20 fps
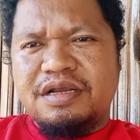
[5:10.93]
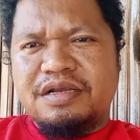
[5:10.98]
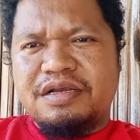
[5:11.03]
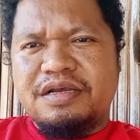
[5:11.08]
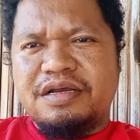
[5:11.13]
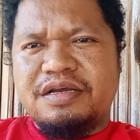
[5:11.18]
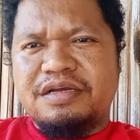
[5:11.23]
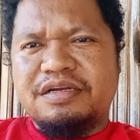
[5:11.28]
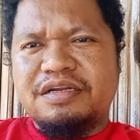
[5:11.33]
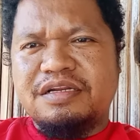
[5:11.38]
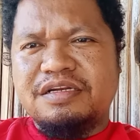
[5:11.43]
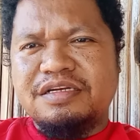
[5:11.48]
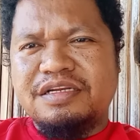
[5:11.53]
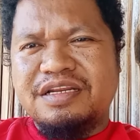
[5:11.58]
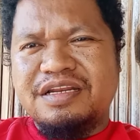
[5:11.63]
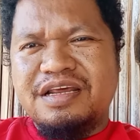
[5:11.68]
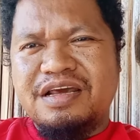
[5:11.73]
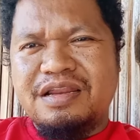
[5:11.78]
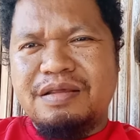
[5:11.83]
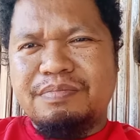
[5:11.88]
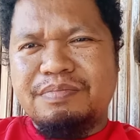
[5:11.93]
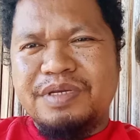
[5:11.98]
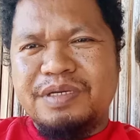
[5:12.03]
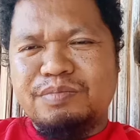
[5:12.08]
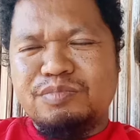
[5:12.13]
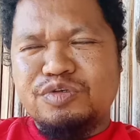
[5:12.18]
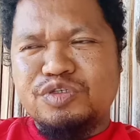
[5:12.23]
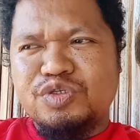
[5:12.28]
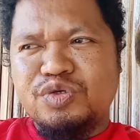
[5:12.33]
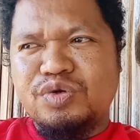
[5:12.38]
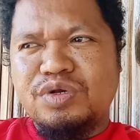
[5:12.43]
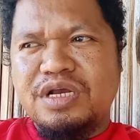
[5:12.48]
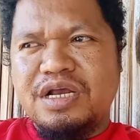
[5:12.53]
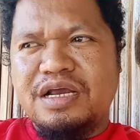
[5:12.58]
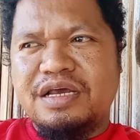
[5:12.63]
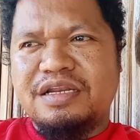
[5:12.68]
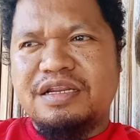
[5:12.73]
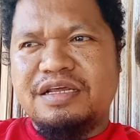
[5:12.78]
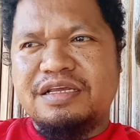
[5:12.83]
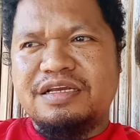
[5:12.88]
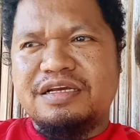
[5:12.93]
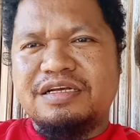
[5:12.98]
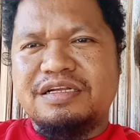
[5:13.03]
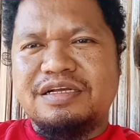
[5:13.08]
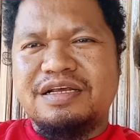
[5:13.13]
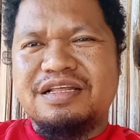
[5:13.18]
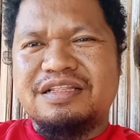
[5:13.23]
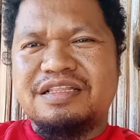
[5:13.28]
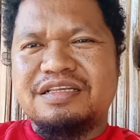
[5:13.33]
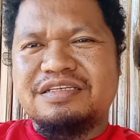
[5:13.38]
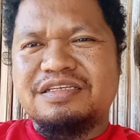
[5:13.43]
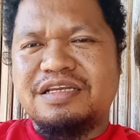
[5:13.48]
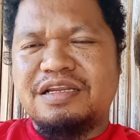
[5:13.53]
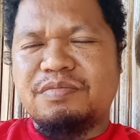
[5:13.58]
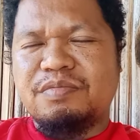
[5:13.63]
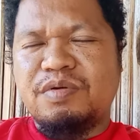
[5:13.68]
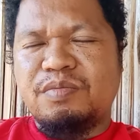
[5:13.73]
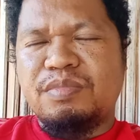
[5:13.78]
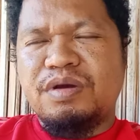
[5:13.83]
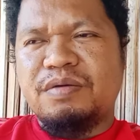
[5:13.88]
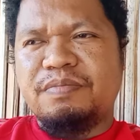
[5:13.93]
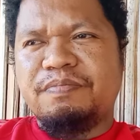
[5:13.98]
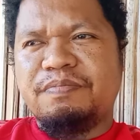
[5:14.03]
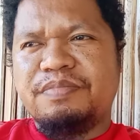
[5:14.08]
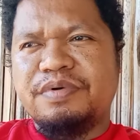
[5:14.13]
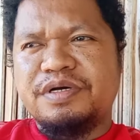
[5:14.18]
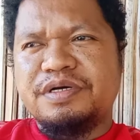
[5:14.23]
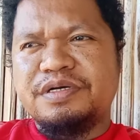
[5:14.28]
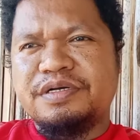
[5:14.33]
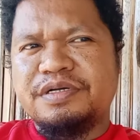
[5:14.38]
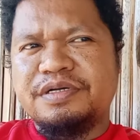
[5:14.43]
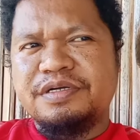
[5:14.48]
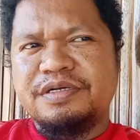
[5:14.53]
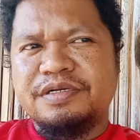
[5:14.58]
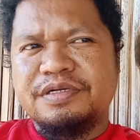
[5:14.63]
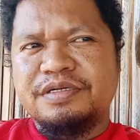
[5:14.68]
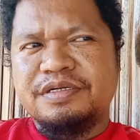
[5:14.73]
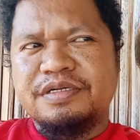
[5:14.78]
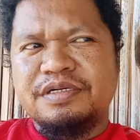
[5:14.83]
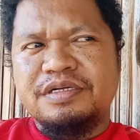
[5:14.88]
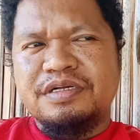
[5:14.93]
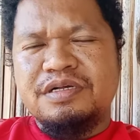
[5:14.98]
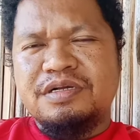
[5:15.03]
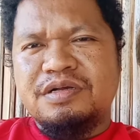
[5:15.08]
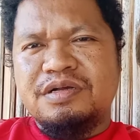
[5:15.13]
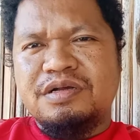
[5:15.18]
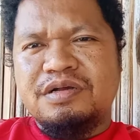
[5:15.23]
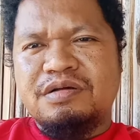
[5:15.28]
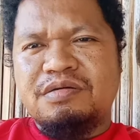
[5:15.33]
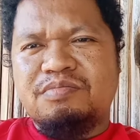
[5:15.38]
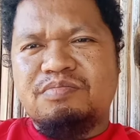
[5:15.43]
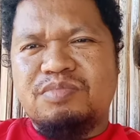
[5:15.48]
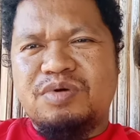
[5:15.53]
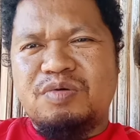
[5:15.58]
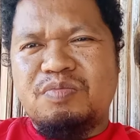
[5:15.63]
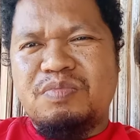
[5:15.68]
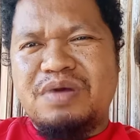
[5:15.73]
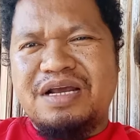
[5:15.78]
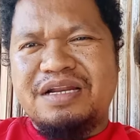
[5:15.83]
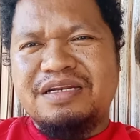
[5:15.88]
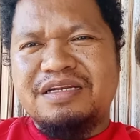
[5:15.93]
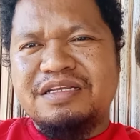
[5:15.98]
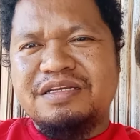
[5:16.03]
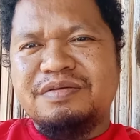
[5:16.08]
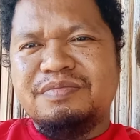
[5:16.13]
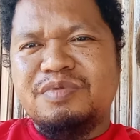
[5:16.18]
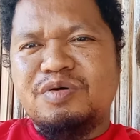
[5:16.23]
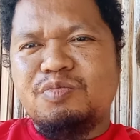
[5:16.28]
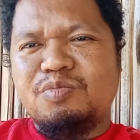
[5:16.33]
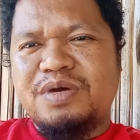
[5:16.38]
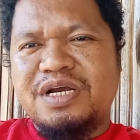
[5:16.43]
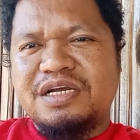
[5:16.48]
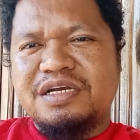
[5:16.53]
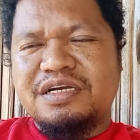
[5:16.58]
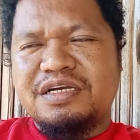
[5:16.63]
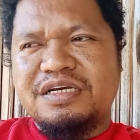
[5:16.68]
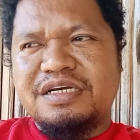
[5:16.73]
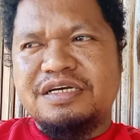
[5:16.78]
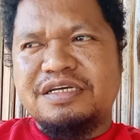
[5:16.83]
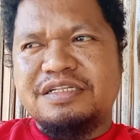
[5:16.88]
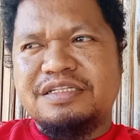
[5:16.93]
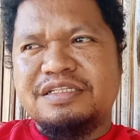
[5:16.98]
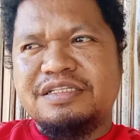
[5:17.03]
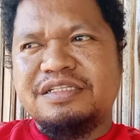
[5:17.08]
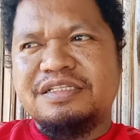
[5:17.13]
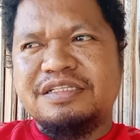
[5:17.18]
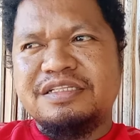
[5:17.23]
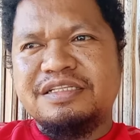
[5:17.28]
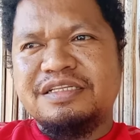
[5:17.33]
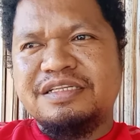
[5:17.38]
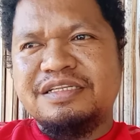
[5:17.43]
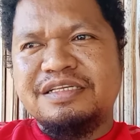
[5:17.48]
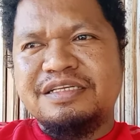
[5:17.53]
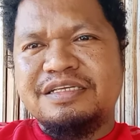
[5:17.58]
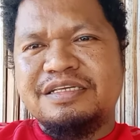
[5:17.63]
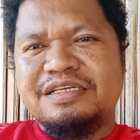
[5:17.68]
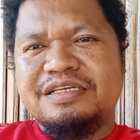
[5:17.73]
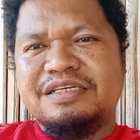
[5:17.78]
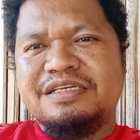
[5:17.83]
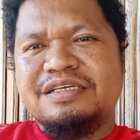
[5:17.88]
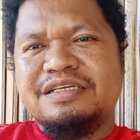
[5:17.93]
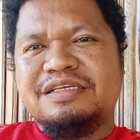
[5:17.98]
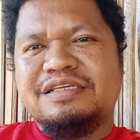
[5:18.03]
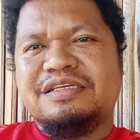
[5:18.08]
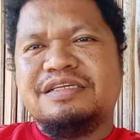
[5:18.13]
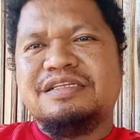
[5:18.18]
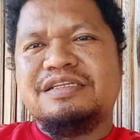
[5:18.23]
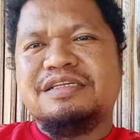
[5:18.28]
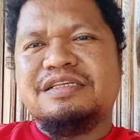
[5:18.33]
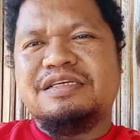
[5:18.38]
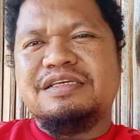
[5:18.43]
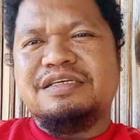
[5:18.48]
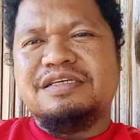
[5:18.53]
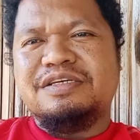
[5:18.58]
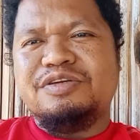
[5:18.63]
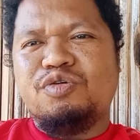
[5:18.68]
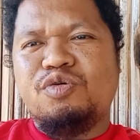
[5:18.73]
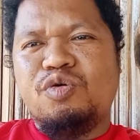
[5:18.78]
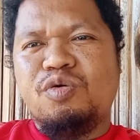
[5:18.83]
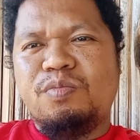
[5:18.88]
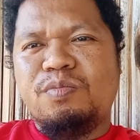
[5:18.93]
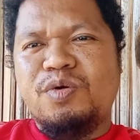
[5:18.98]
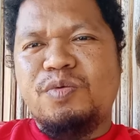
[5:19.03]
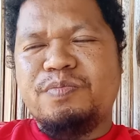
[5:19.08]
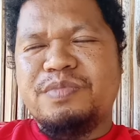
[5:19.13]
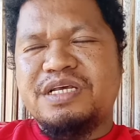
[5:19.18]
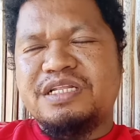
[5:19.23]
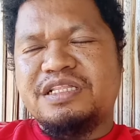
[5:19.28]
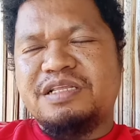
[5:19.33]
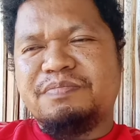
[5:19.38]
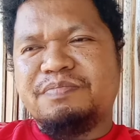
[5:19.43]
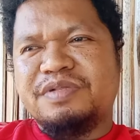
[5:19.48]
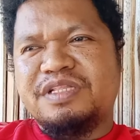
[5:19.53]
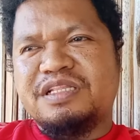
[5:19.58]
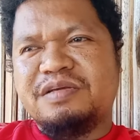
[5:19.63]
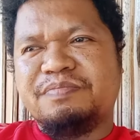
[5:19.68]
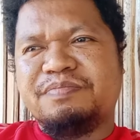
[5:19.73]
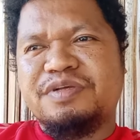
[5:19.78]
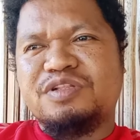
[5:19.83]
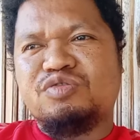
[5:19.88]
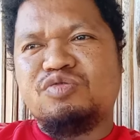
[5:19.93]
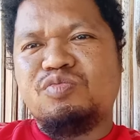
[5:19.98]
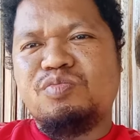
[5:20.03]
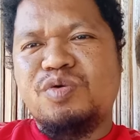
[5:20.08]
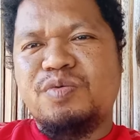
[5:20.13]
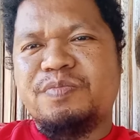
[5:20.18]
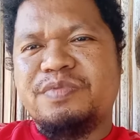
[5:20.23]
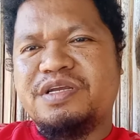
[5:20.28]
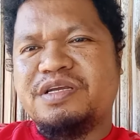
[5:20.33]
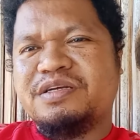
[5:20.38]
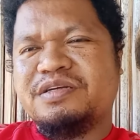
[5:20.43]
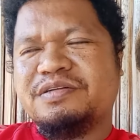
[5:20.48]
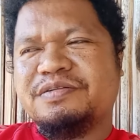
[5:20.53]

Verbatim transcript: kadang di dalam bemo juga ada yang atas nama bapak mau mandi, mau makan, di umum ya tempat-tempat umum ya